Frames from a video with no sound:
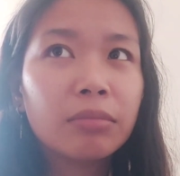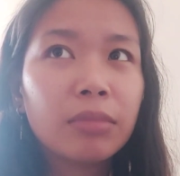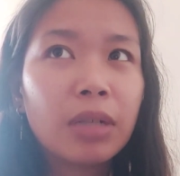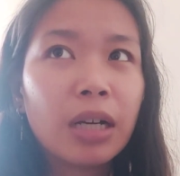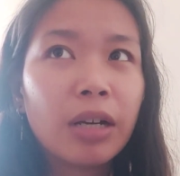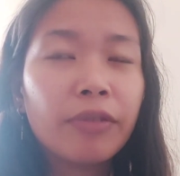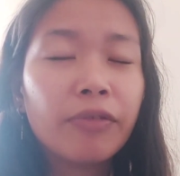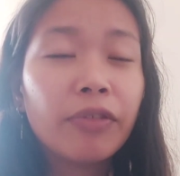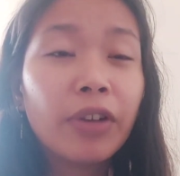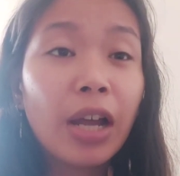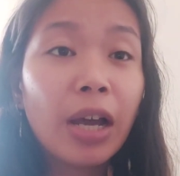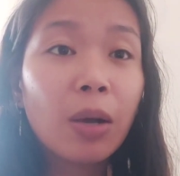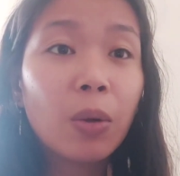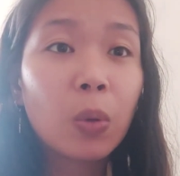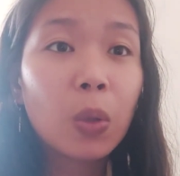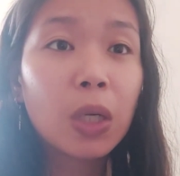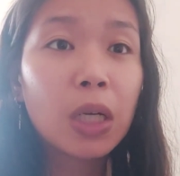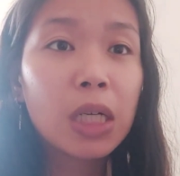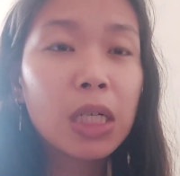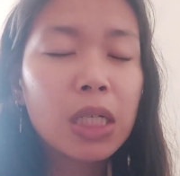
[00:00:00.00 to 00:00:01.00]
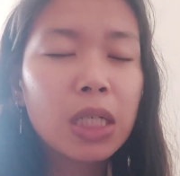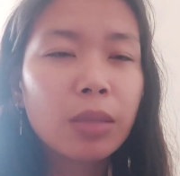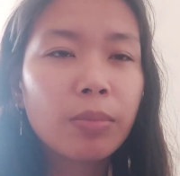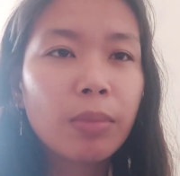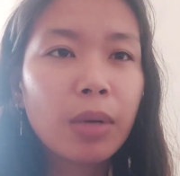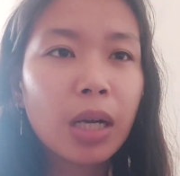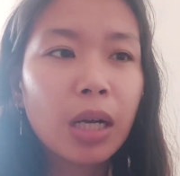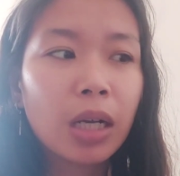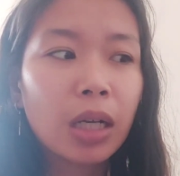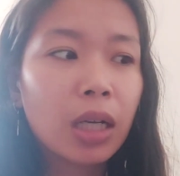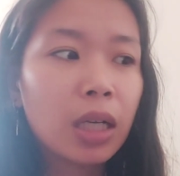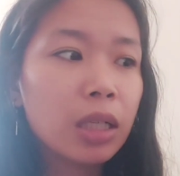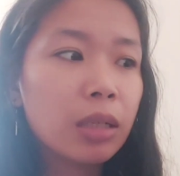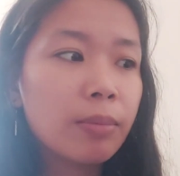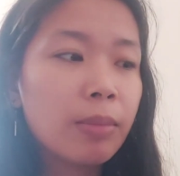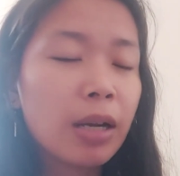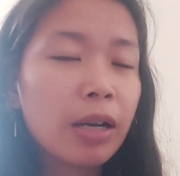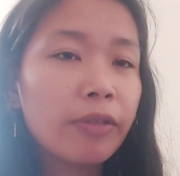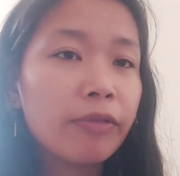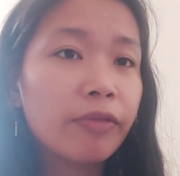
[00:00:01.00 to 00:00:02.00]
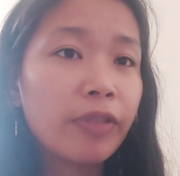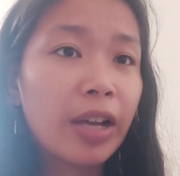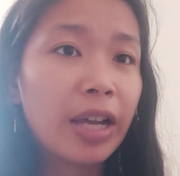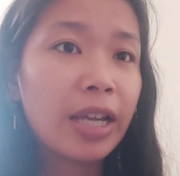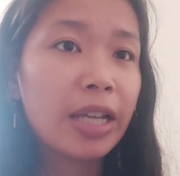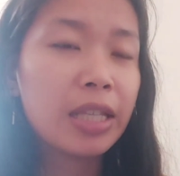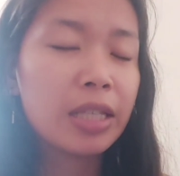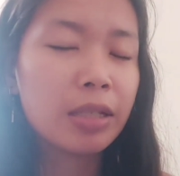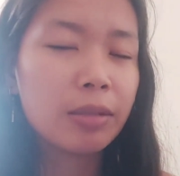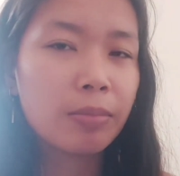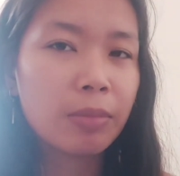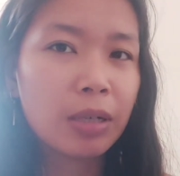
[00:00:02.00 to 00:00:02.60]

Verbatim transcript: mga flowers, mga ganyan, mga vines,